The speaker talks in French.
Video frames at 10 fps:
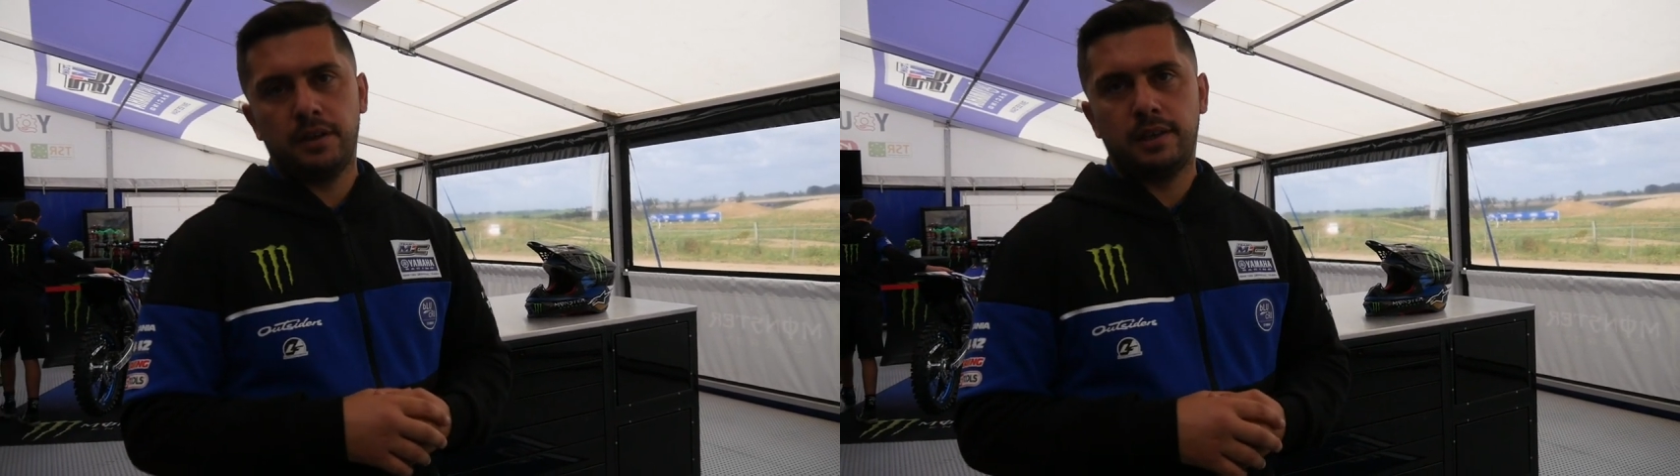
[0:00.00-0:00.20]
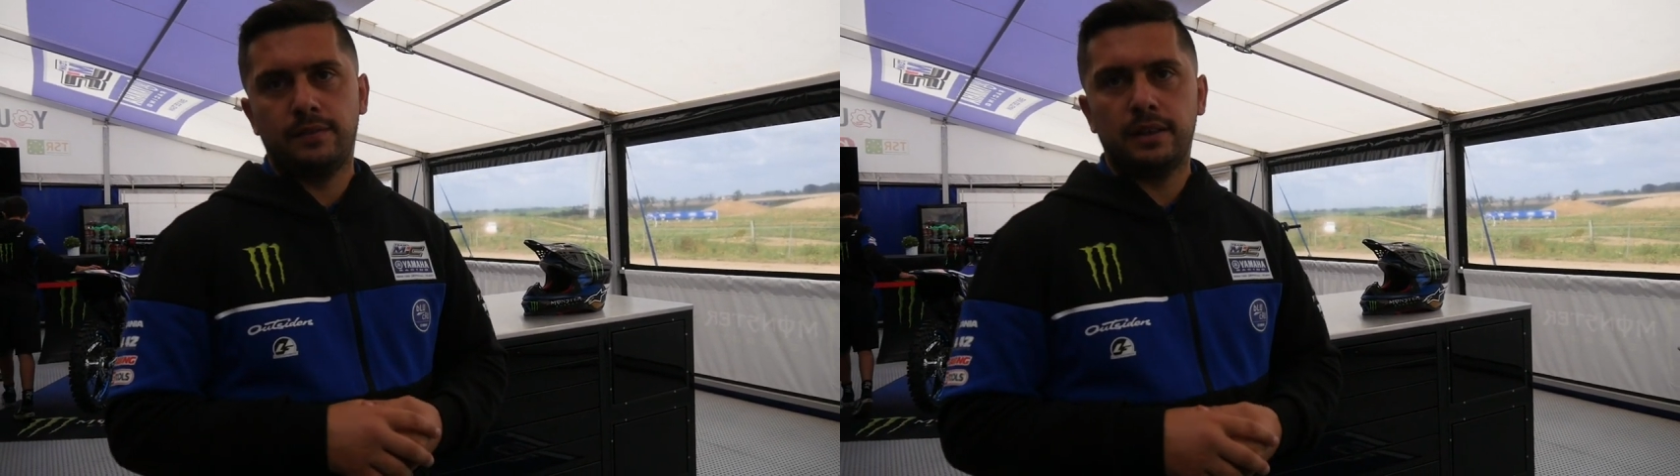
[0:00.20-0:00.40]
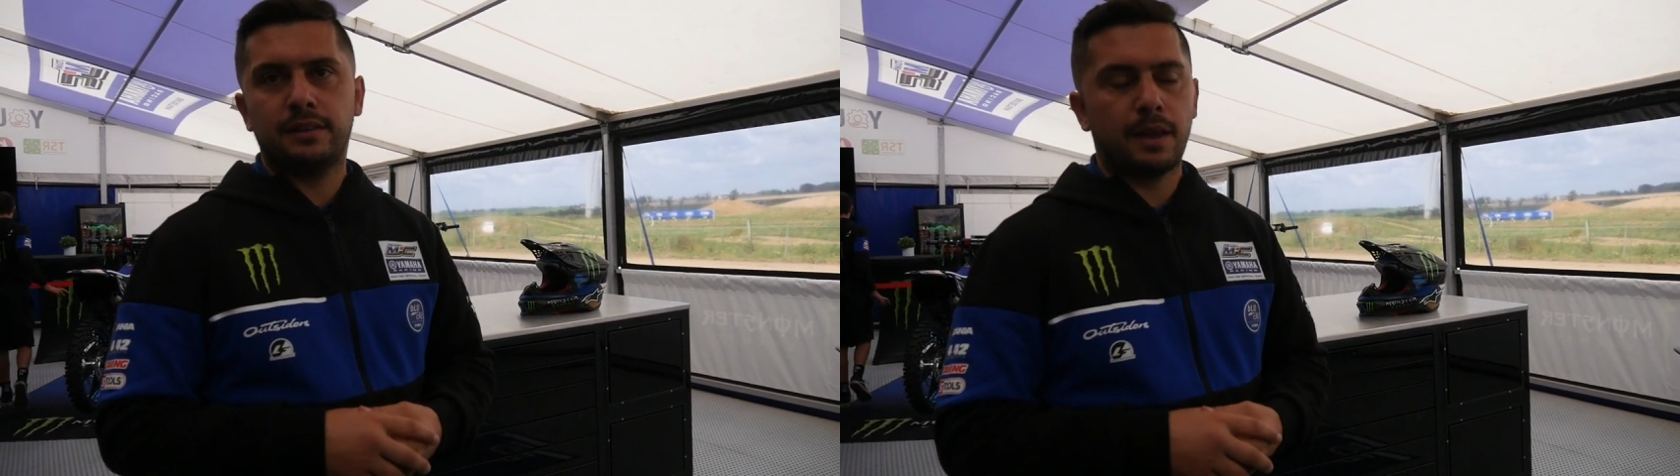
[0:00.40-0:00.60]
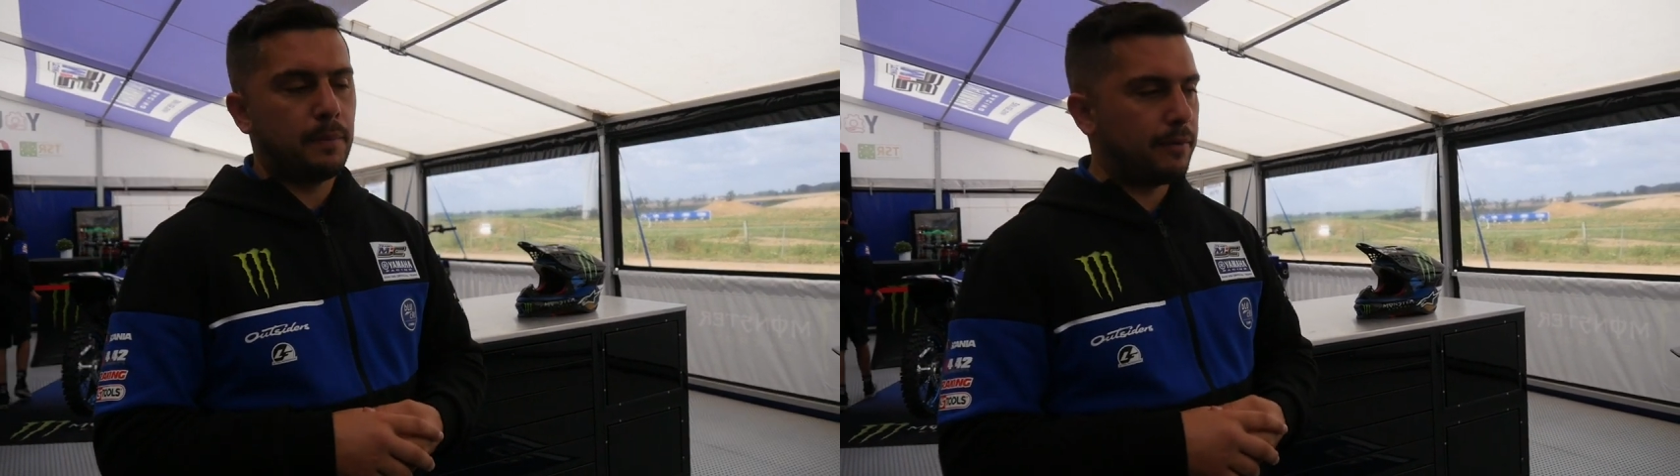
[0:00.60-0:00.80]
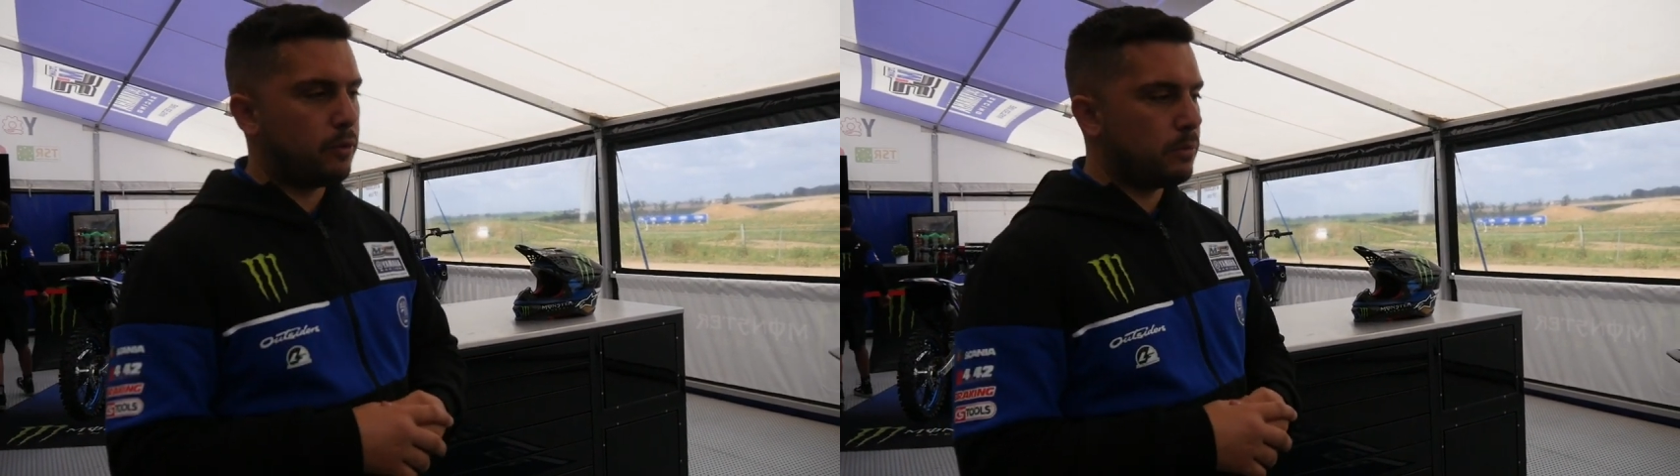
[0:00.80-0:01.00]
qui va être très
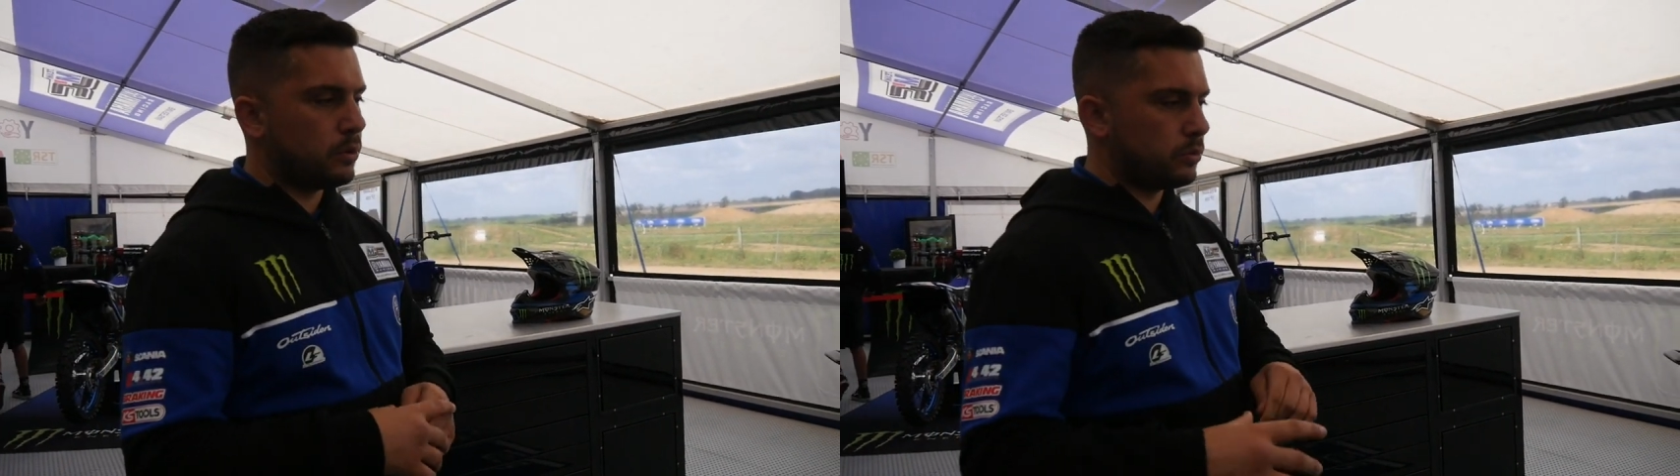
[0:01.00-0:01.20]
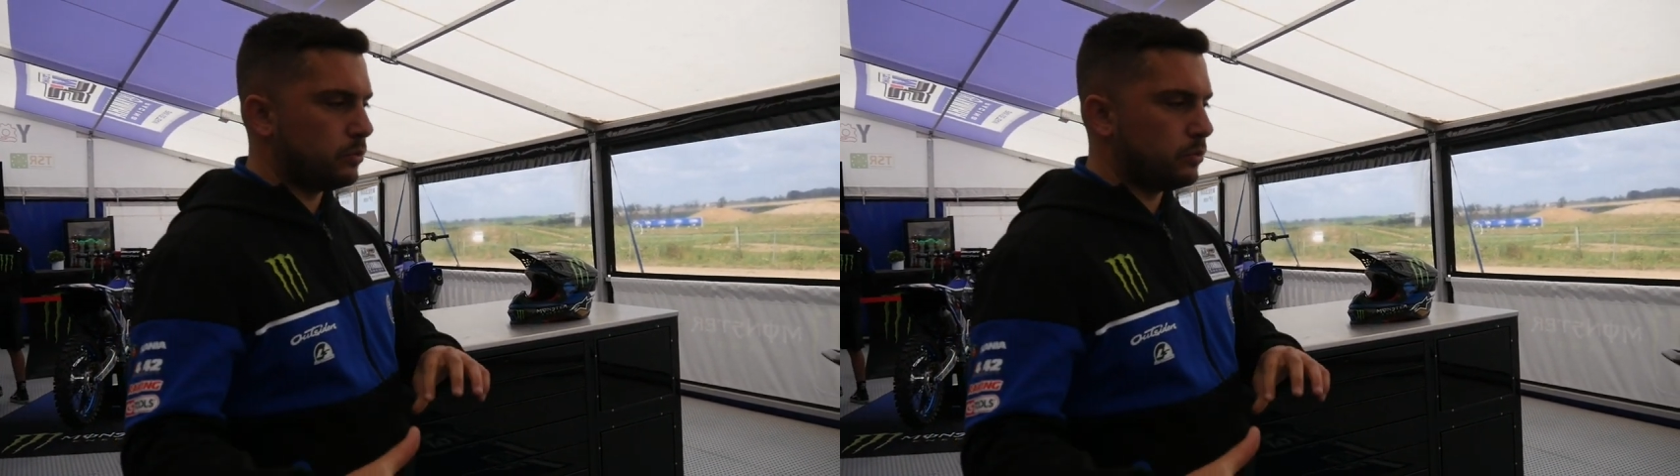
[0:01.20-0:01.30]
performante.